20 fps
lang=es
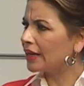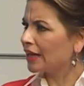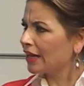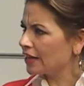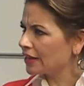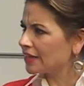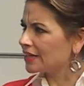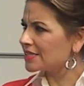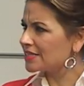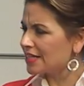
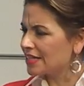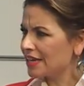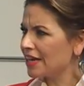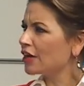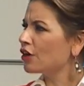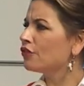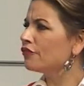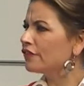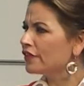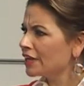que, se llegue
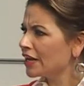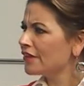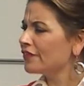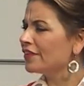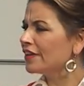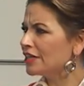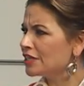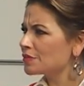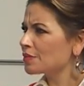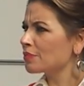a un final
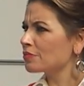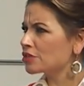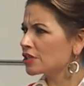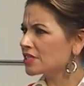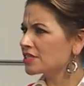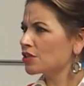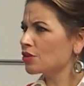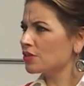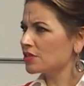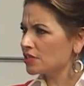feliz, vamos a
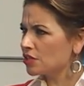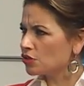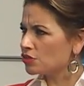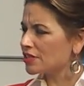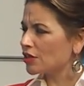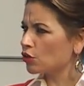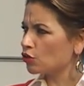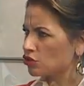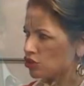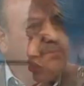decirlo así,
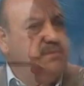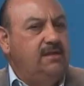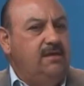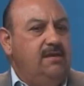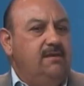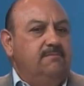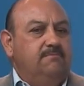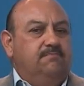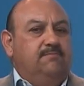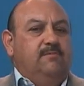se concilie
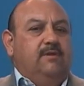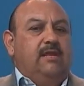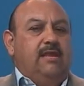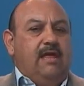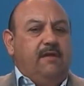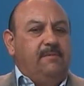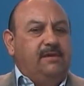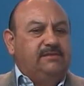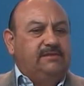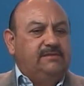con el... Nada
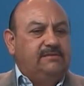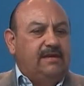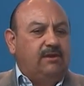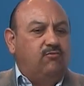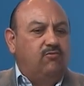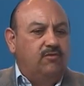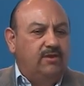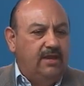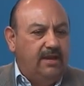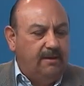más es de
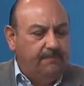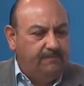acudir a